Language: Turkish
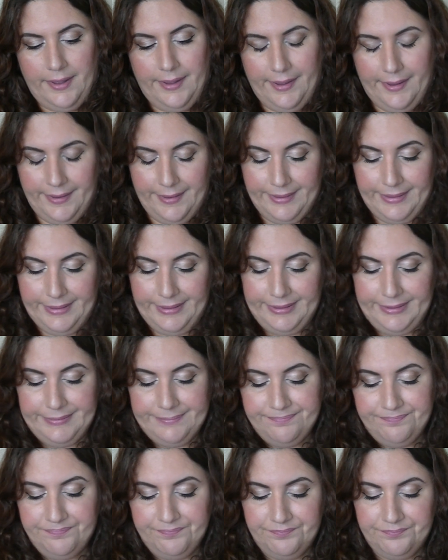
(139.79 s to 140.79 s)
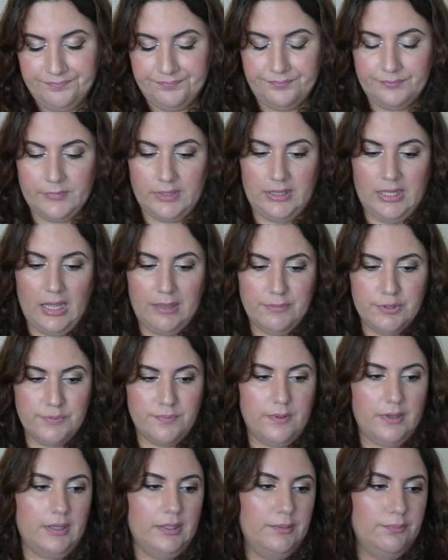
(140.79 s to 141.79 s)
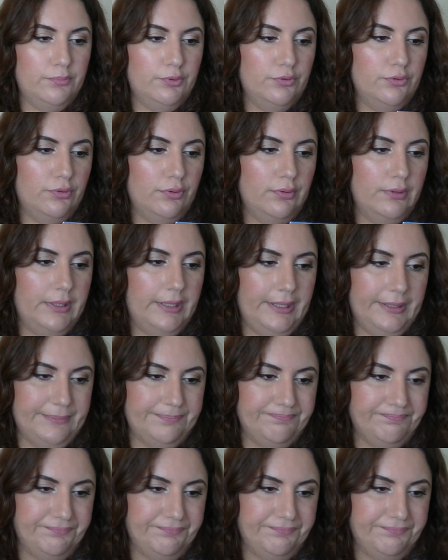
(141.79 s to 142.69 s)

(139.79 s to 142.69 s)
Ee, neymiş bakalım bunun olayı.